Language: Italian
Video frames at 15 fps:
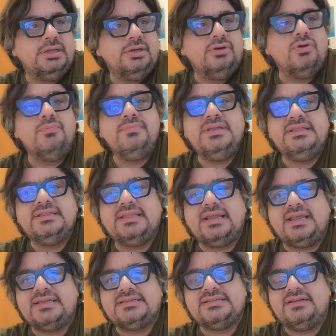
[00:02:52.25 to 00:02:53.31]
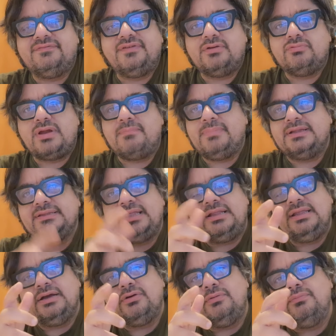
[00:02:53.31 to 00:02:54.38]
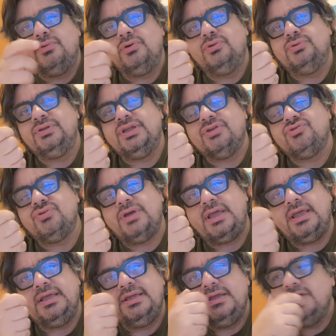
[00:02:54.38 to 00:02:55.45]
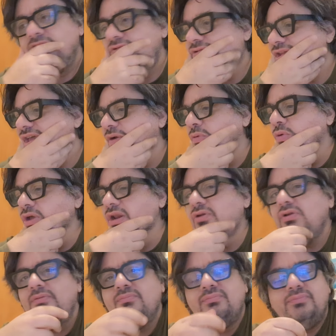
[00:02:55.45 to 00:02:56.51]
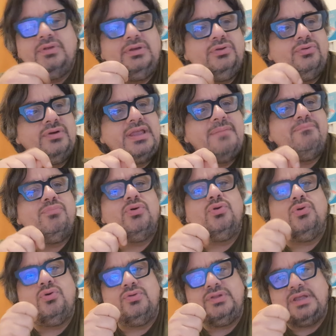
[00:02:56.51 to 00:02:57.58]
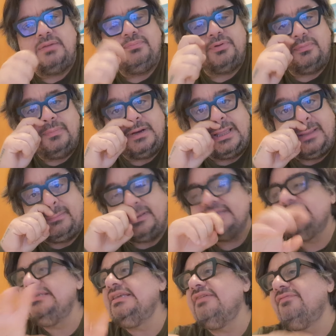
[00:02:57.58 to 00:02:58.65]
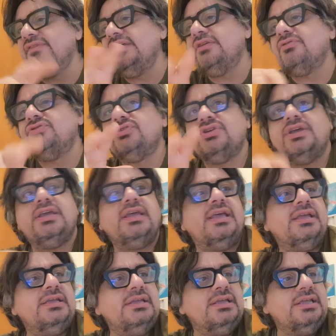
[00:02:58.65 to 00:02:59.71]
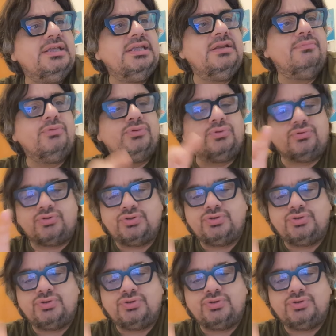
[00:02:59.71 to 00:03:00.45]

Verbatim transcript: non mi interessa fare una battaglia con Bologna, cioè non è, quello, non è Bologna il problema, sì è vero c'è il motor